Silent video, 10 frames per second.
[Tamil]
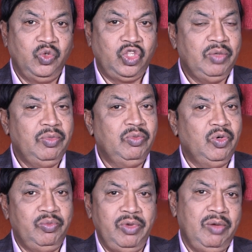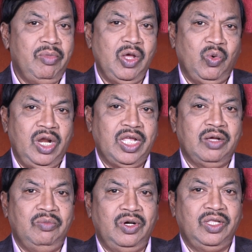உத்தமும் உண்மையுமாய்
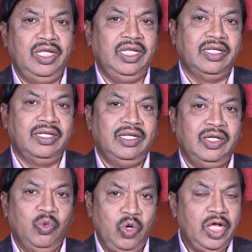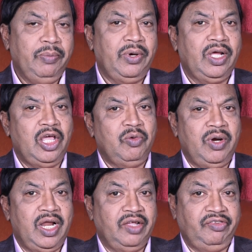உழைக்கும் பொழுது உலக
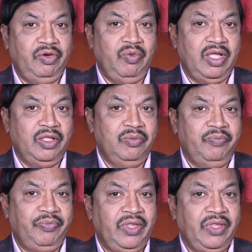பிரகாரமான ஆசிர்வாதம்